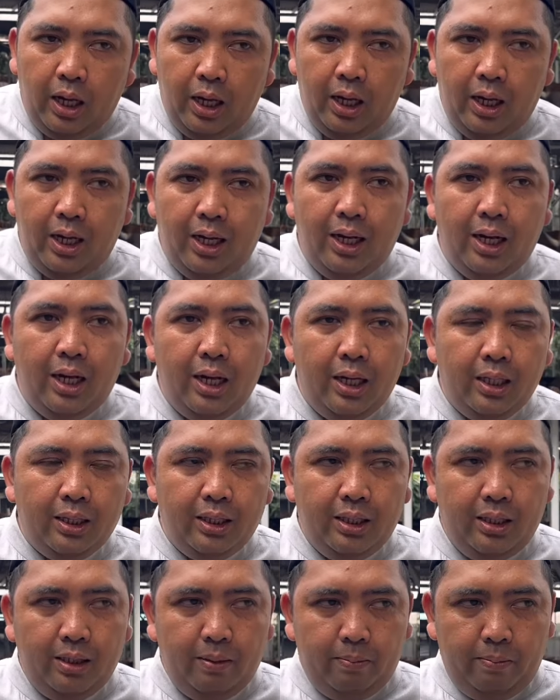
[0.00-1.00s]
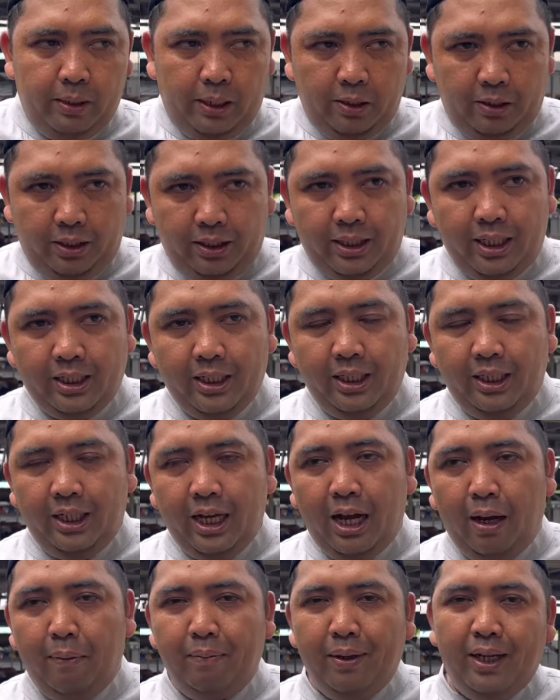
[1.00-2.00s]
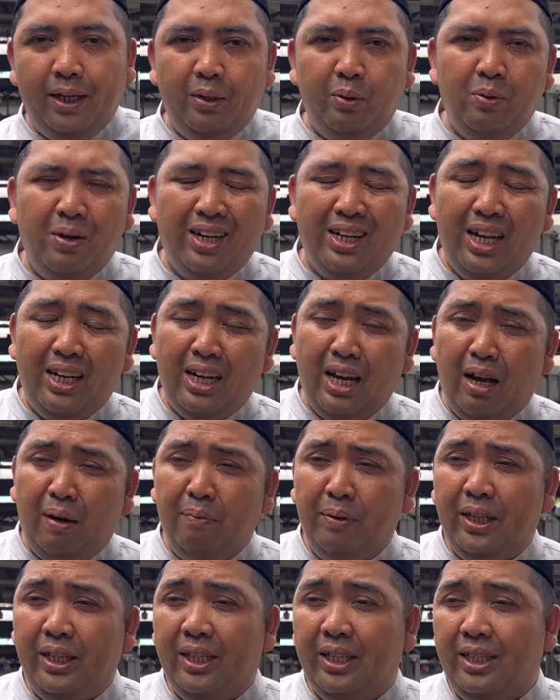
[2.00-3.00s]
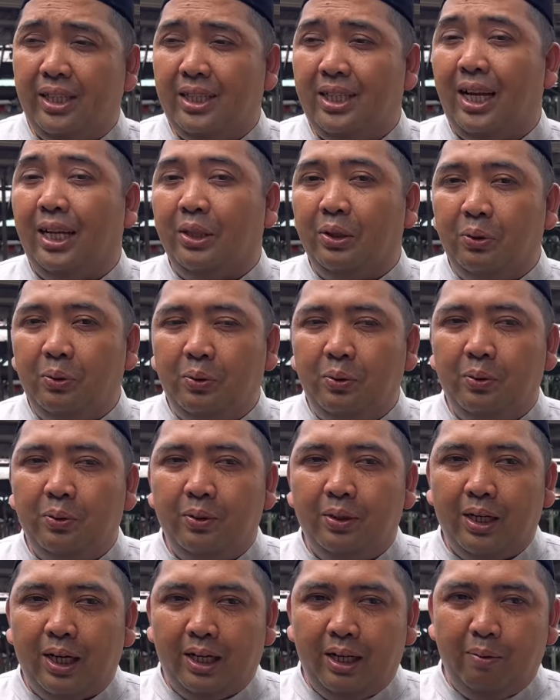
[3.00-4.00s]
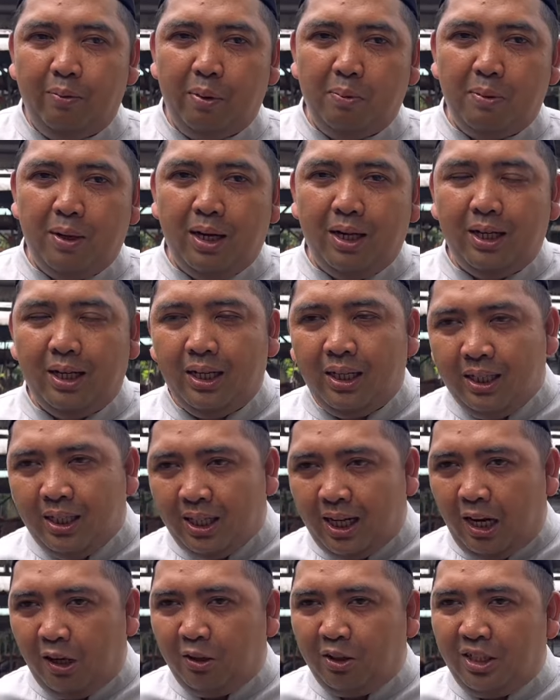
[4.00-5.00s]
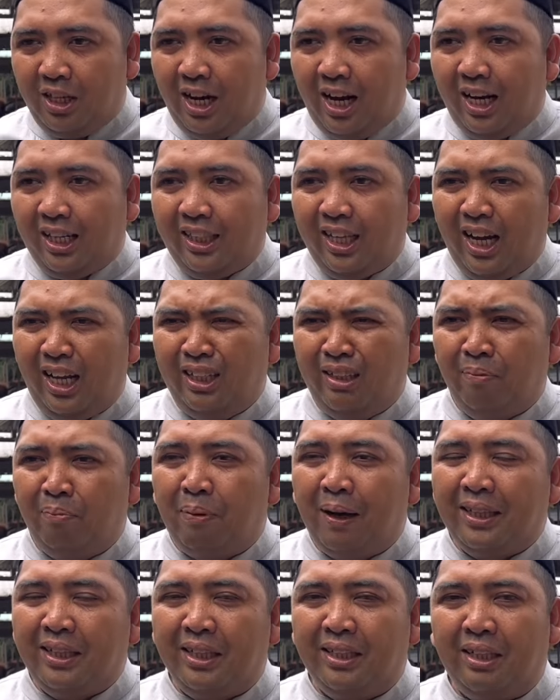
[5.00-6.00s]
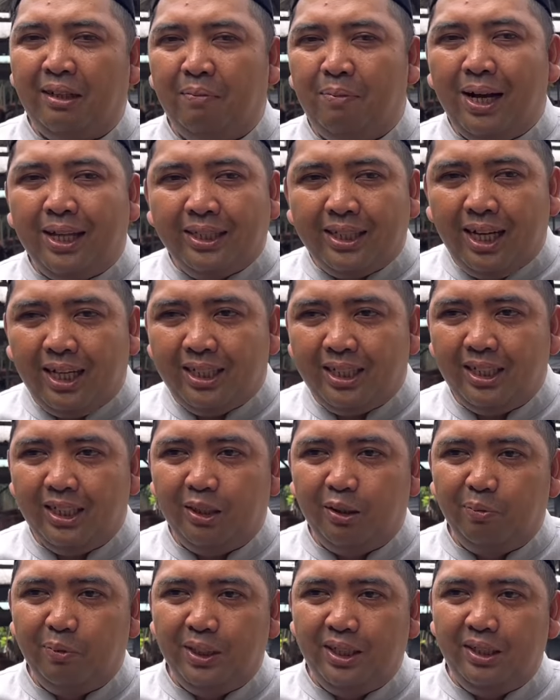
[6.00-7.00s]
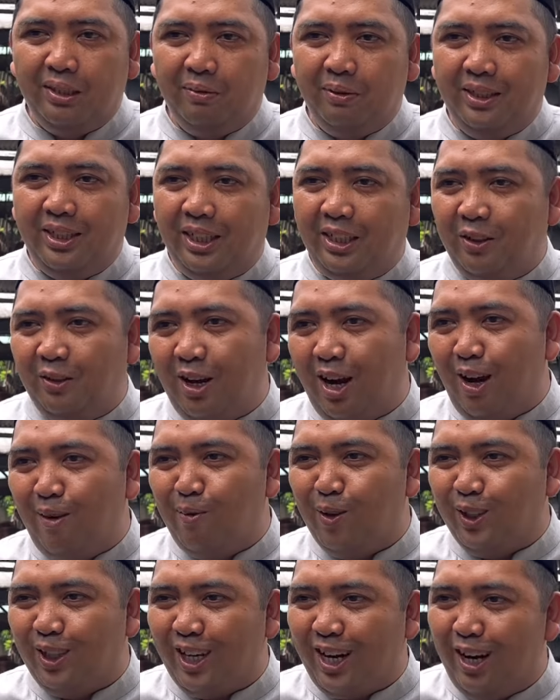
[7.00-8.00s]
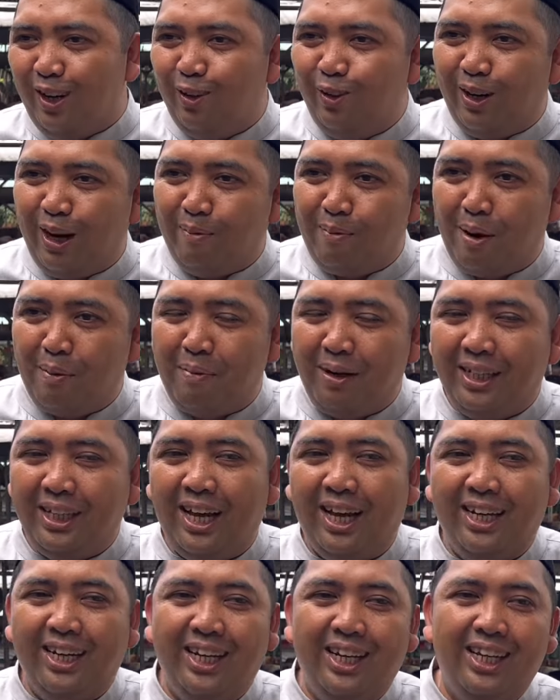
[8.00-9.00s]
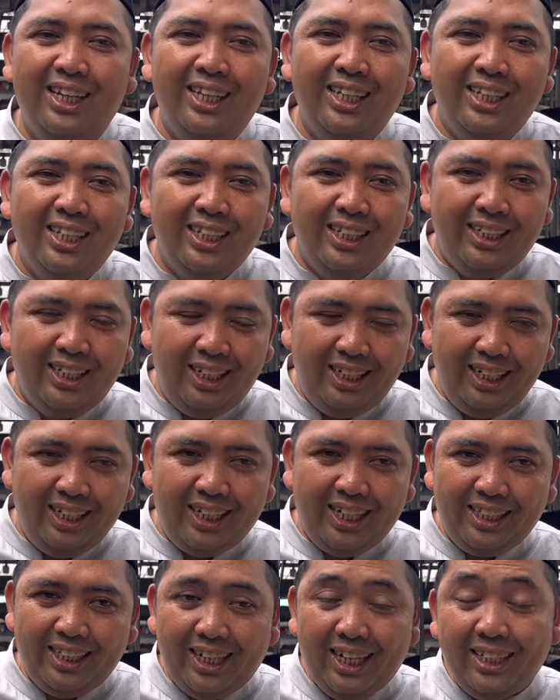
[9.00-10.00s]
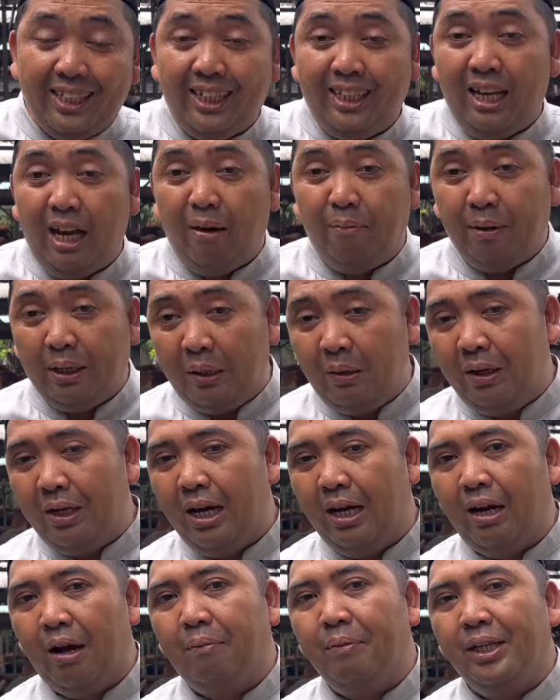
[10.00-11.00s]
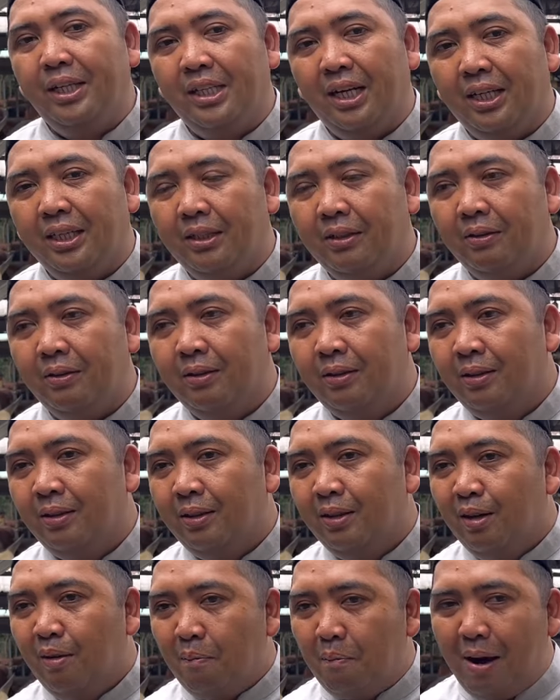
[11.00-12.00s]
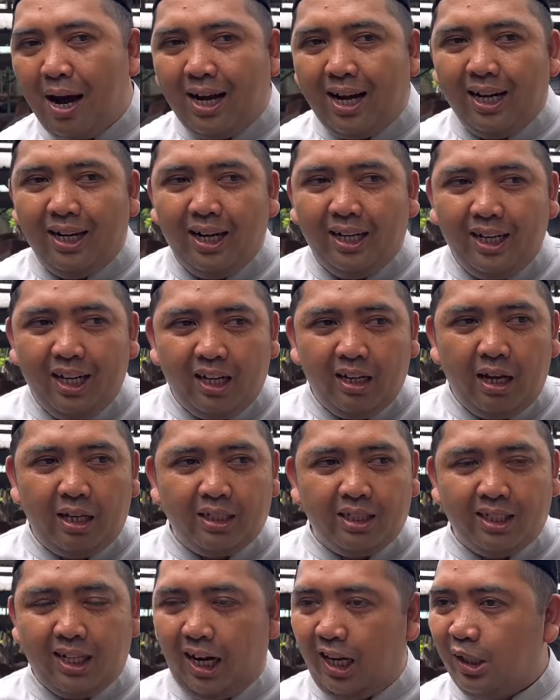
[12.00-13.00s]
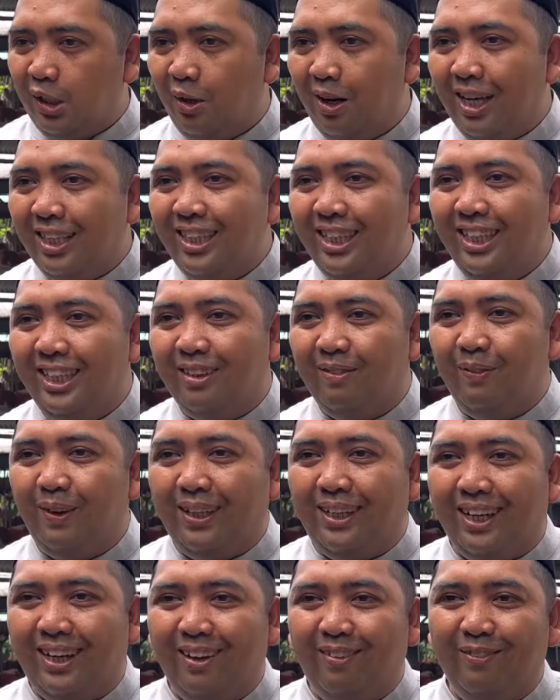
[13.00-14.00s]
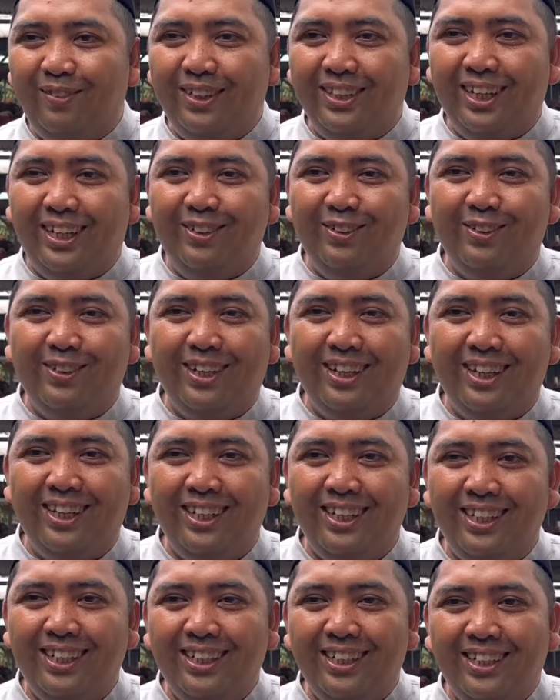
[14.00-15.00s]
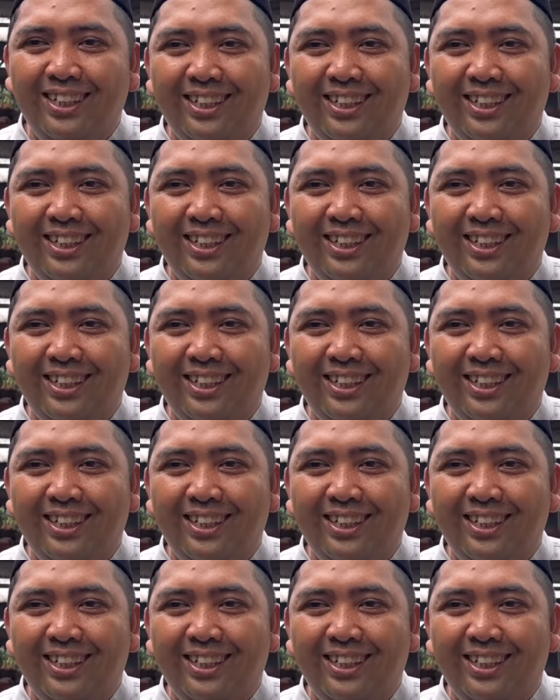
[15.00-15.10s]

uh, mayoritas di hamin 2 dan hamin 1 karena memang kalau di Jakarta kan tempatnya terbatas itu masjid-masjid juga nggak mau terlalu lama melihara jadi rata-rata di hamin 2 dan hamin 1 bahkan ada yang setelah sholat id banyak yang minta juga hmm